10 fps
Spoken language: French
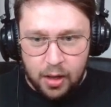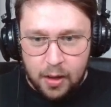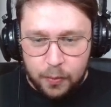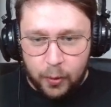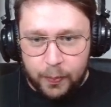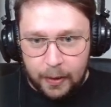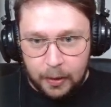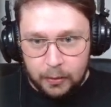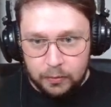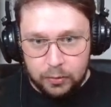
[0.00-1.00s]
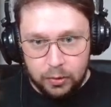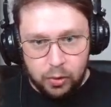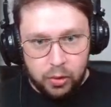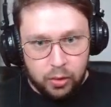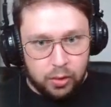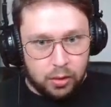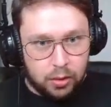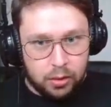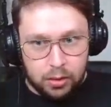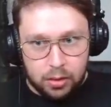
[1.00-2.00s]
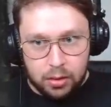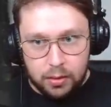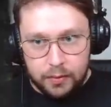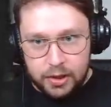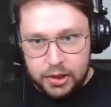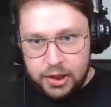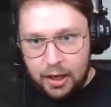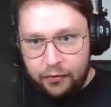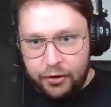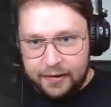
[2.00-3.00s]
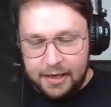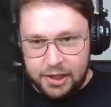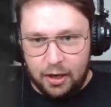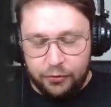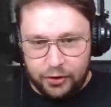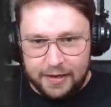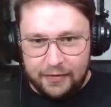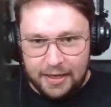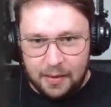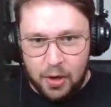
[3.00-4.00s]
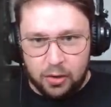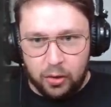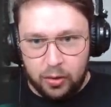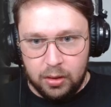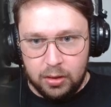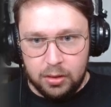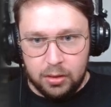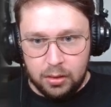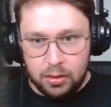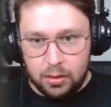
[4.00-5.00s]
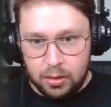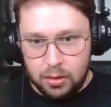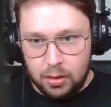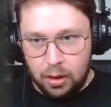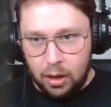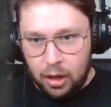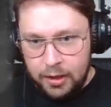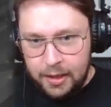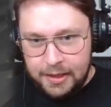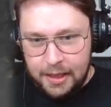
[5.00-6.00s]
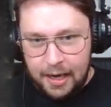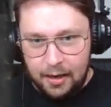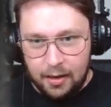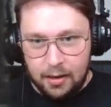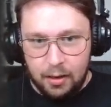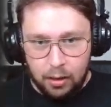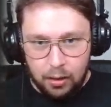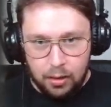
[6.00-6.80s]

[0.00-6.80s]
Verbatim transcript: Oh, il est là, il est là, il est juste derrière J'ai renforcé, j'ai renforcé avec des blocs, gros. Oh, nickel Il est là.